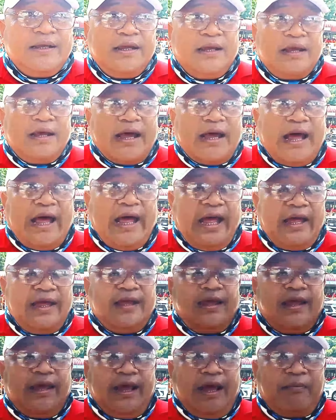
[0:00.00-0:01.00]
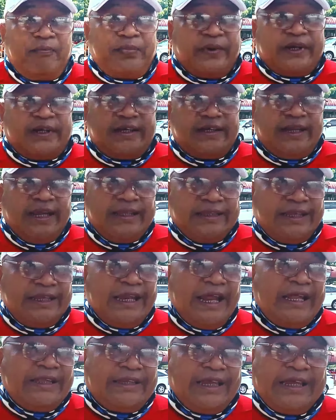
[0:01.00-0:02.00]
Ah, ang presidente
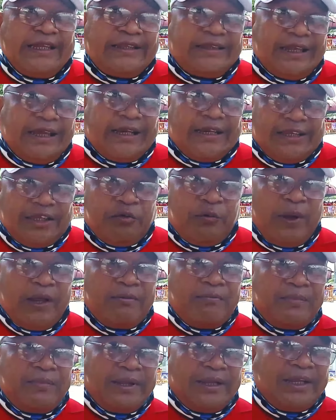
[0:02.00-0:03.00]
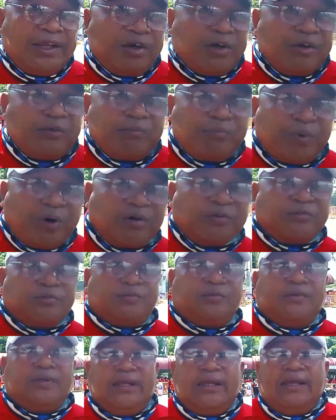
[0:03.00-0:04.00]
natin, 31 million vote.
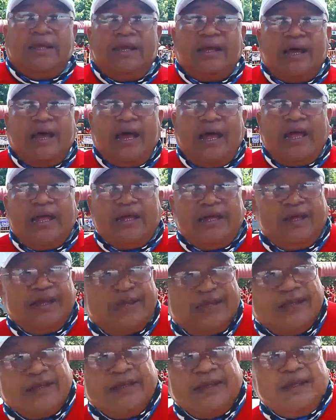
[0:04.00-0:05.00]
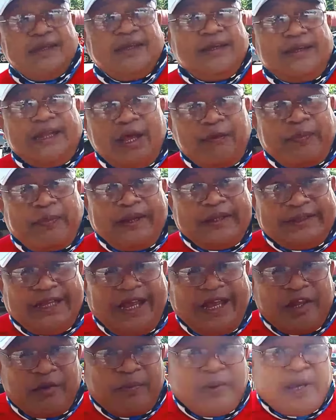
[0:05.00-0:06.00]
Ah, dapat tayo
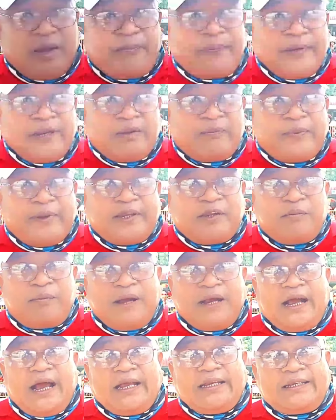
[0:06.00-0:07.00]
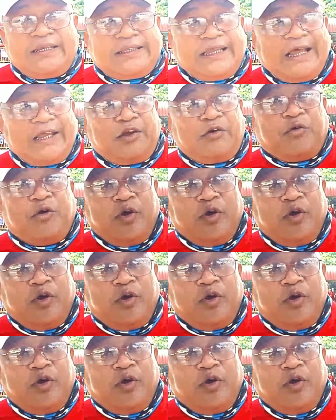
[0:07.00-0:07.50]
mga Pilipino, magkaasya tayo.